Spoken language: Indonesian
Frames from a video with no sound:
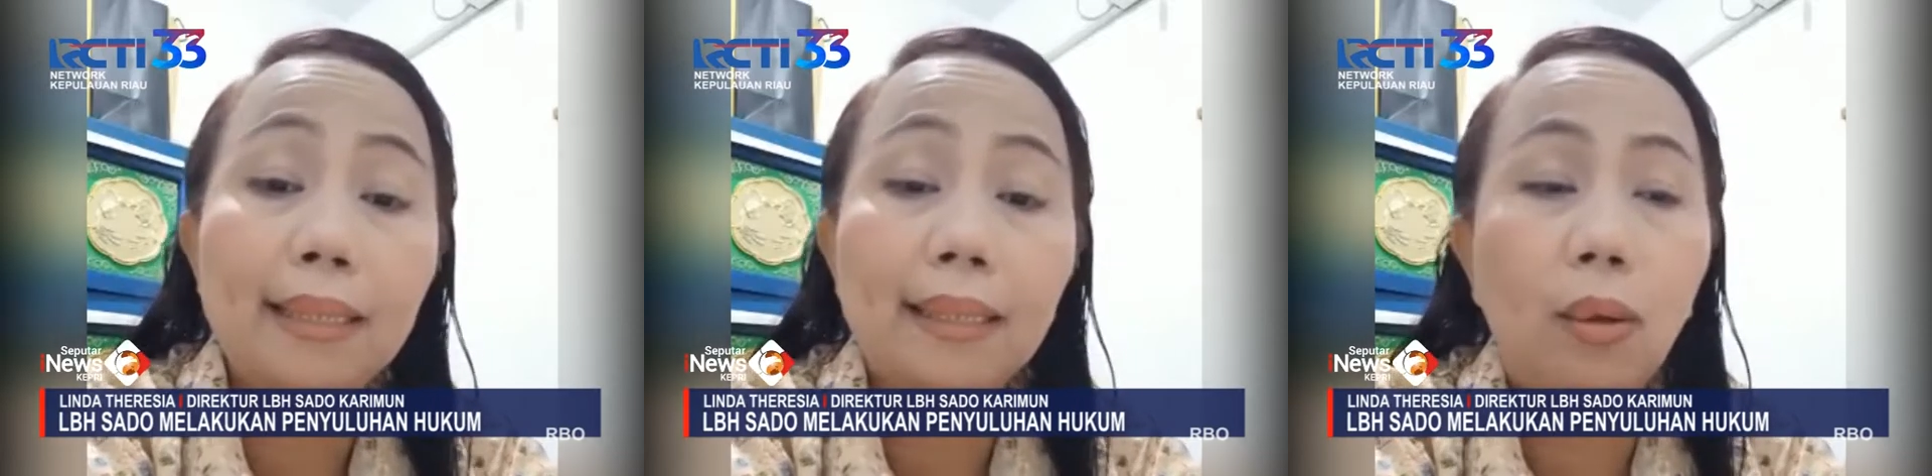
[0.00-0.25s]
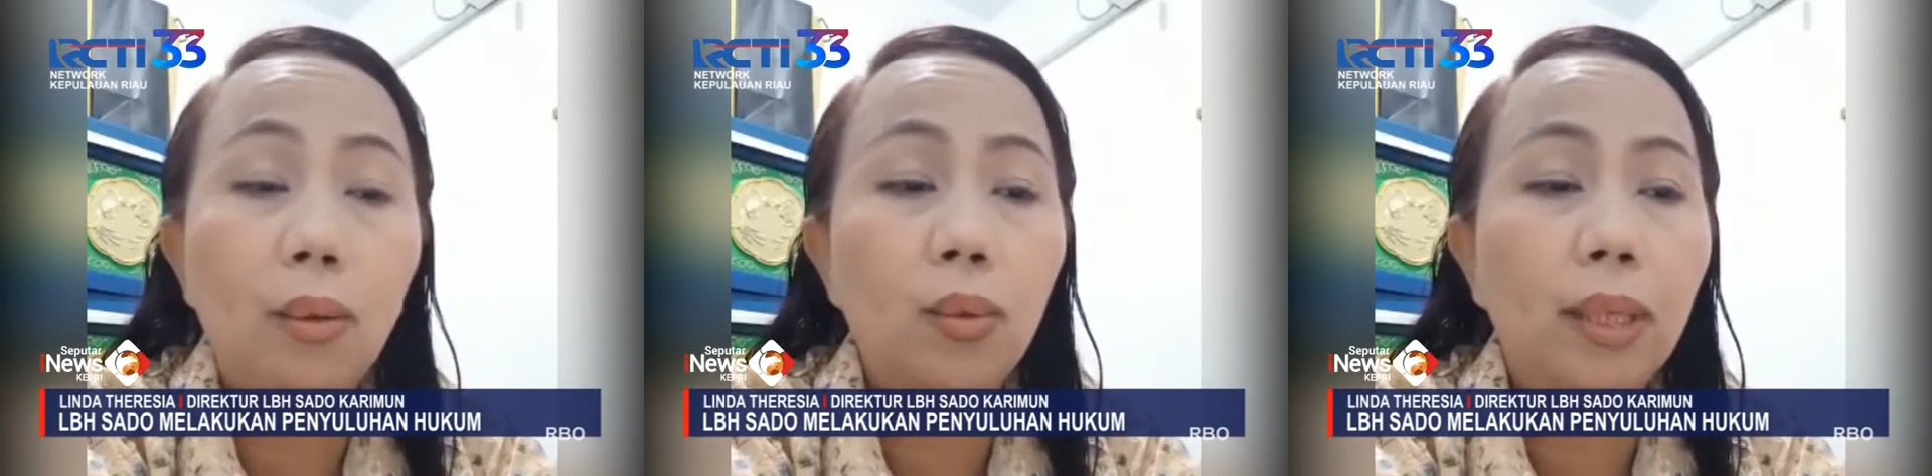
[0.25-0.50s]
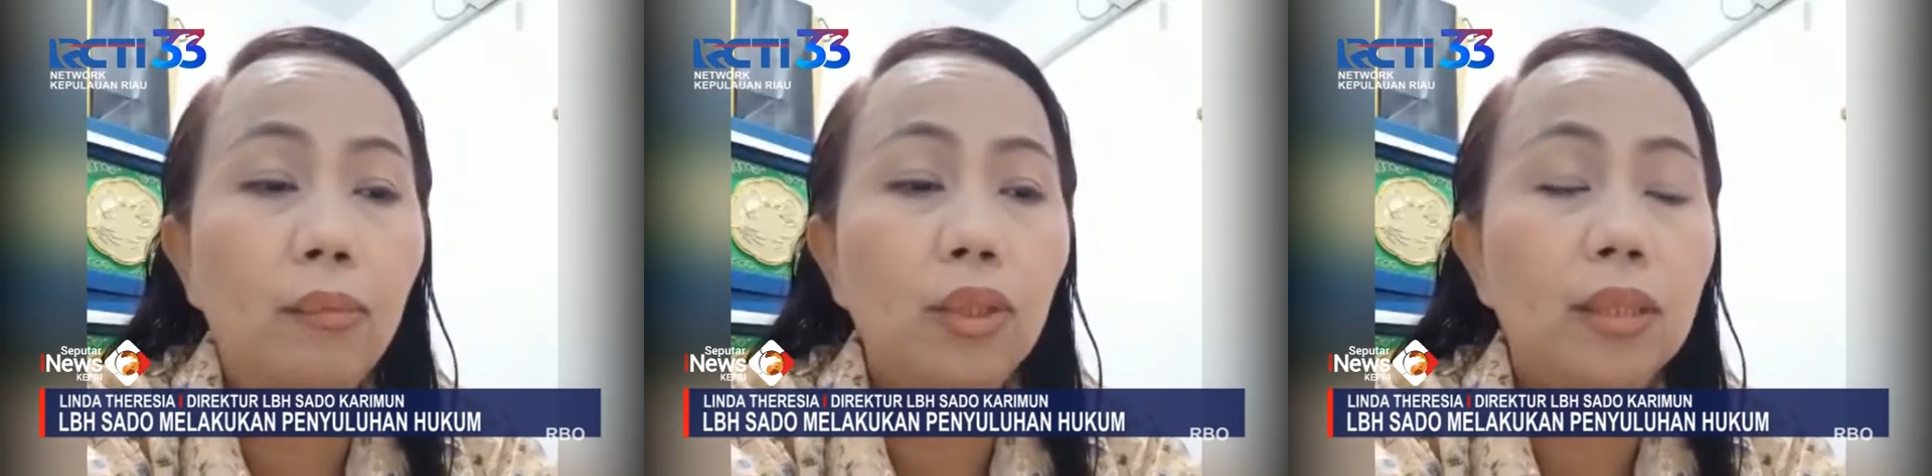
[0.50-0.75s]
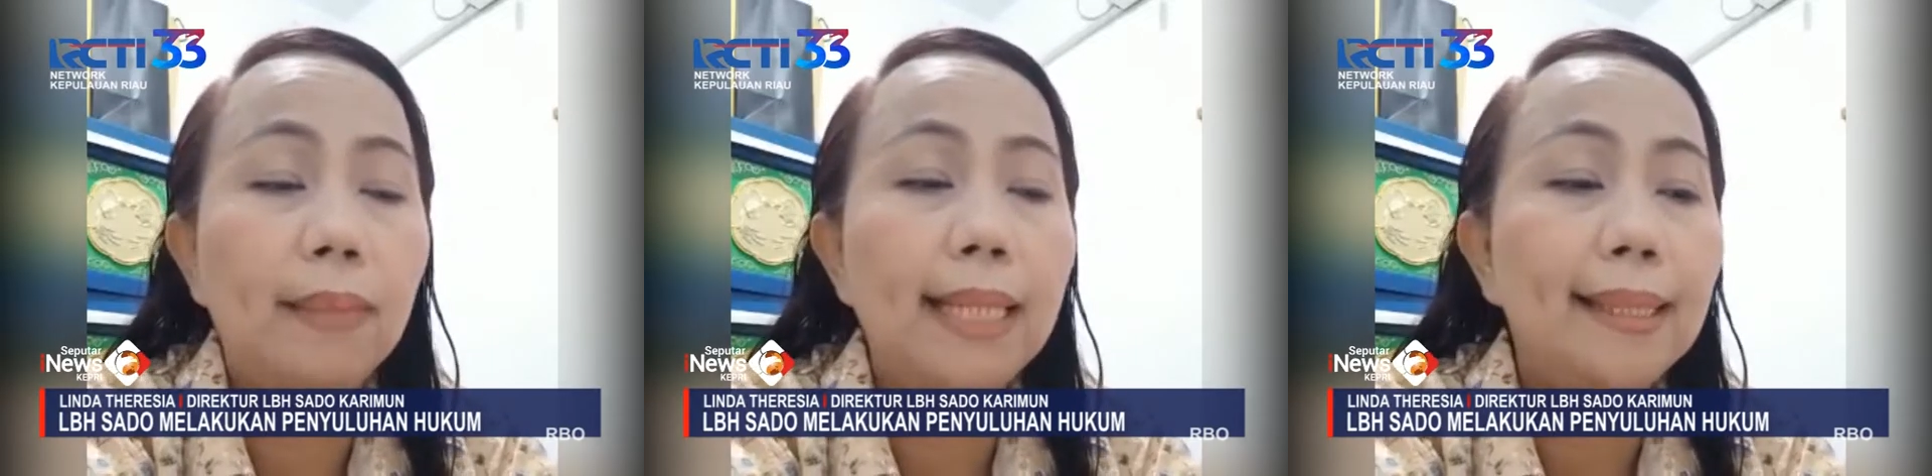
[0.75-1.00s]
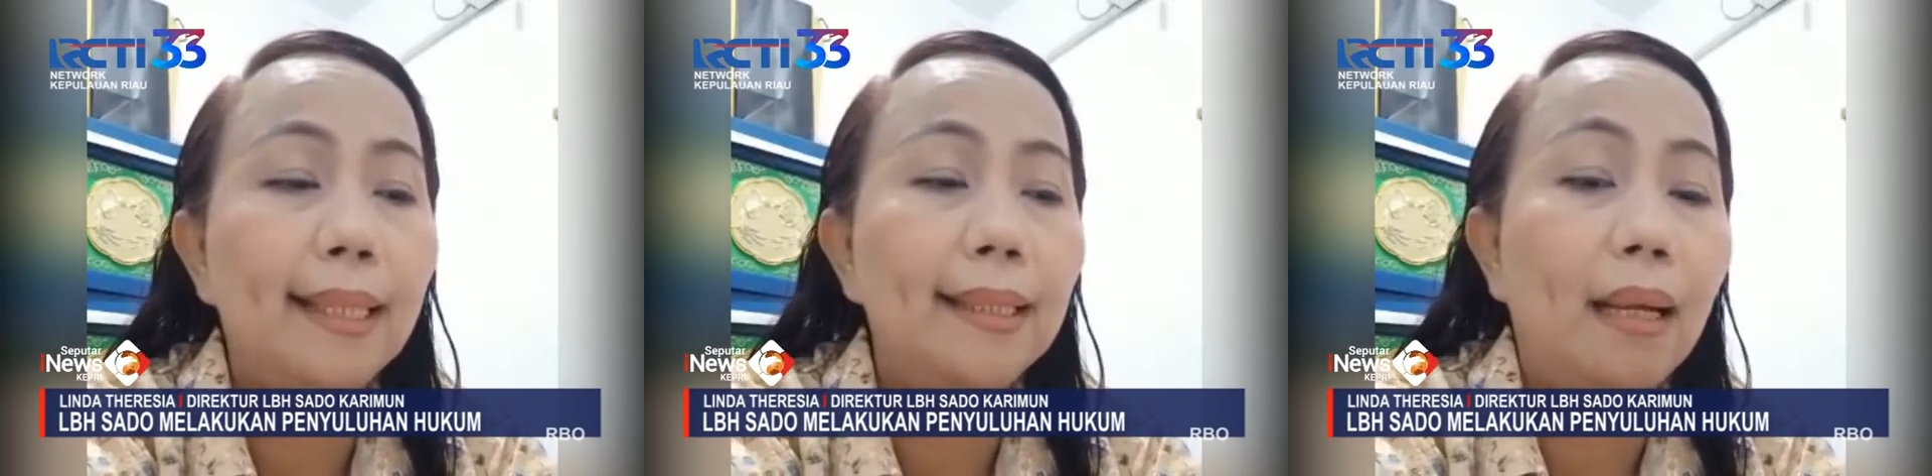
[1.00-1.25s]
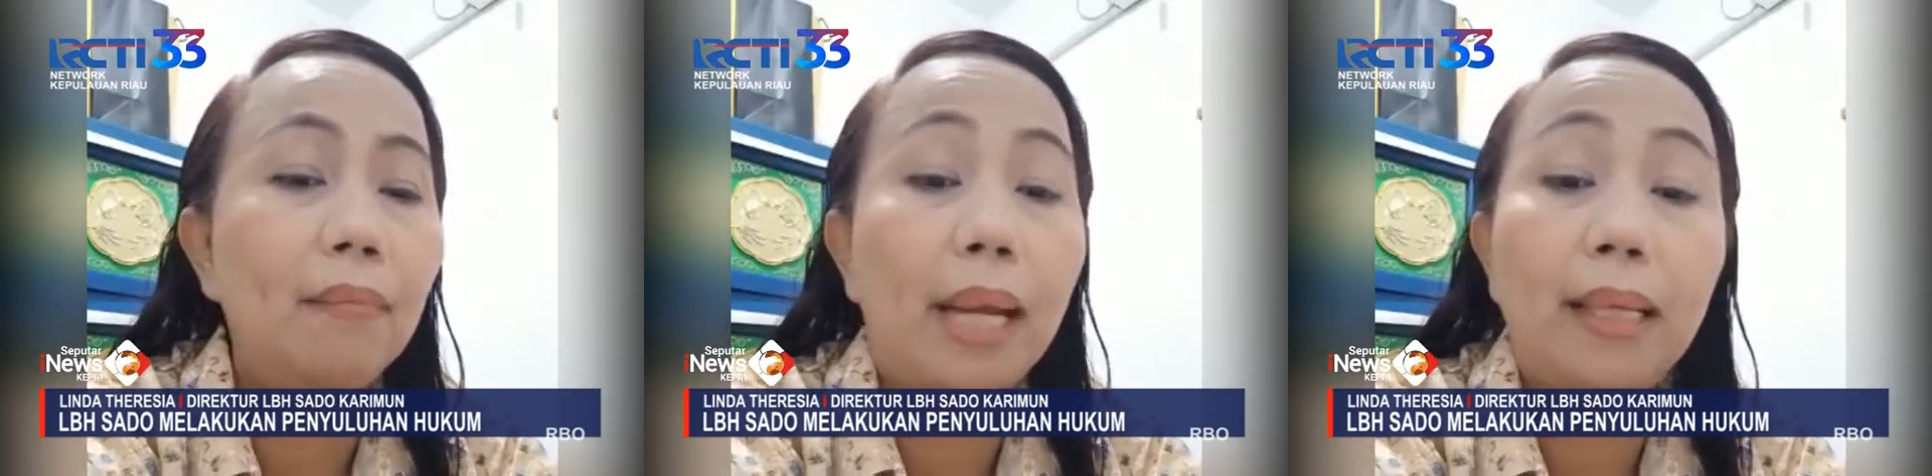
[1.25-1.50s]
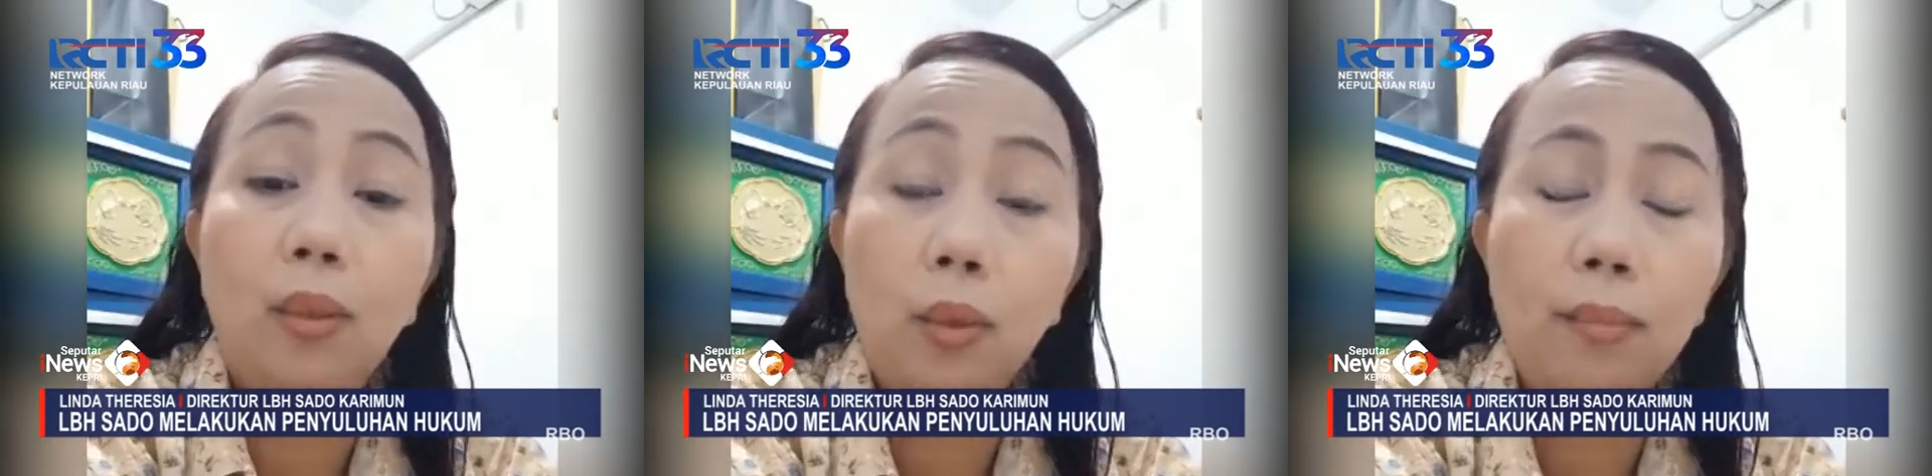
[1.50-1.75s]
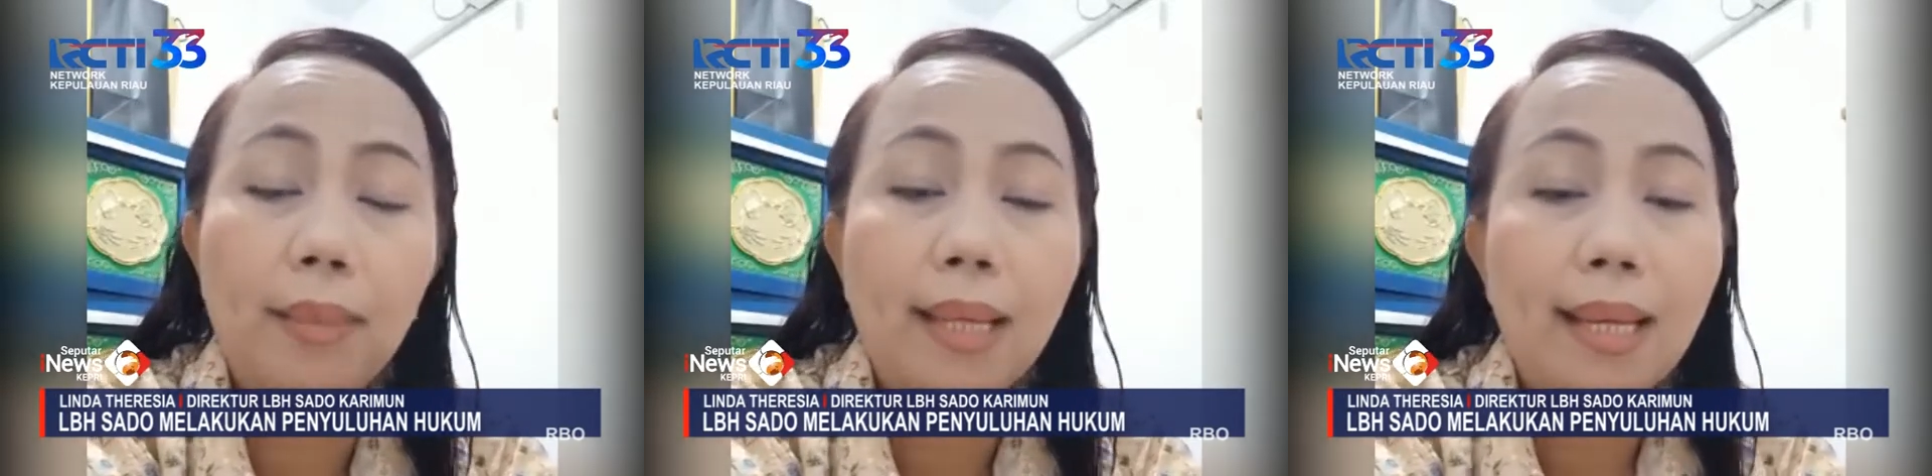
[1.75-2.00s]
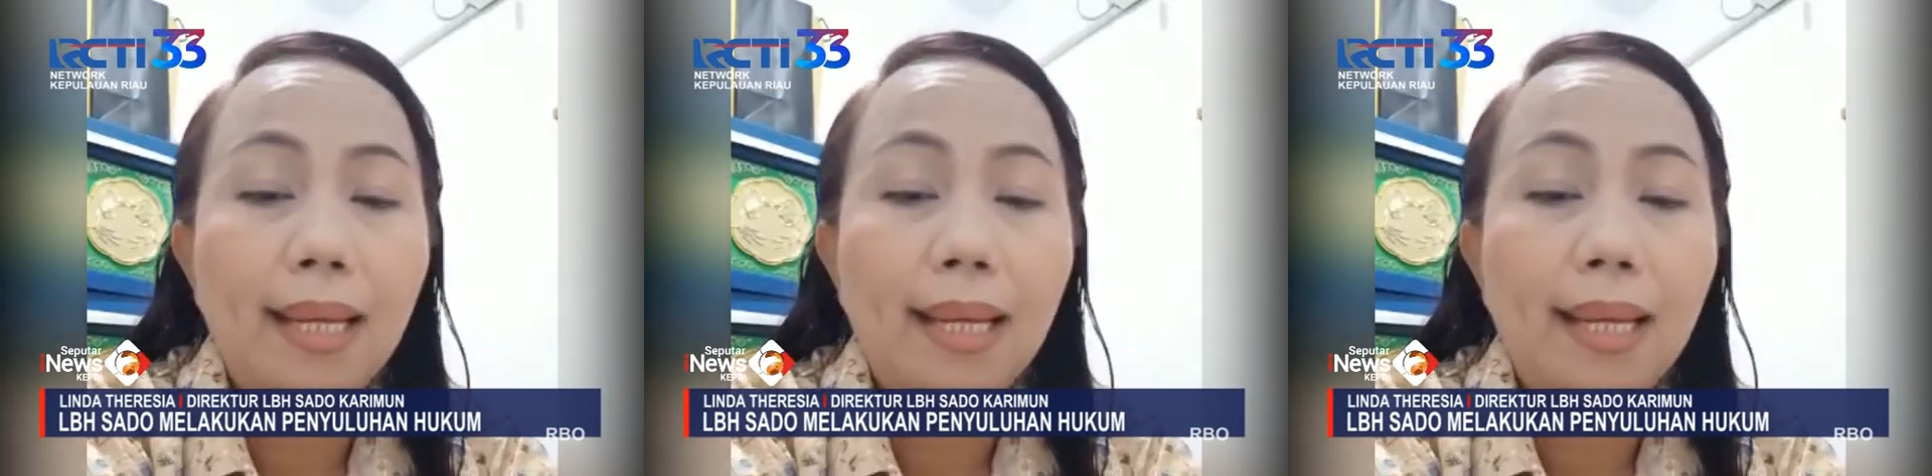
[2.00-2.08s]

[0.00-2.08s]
Tahun 2011 tentang Bankum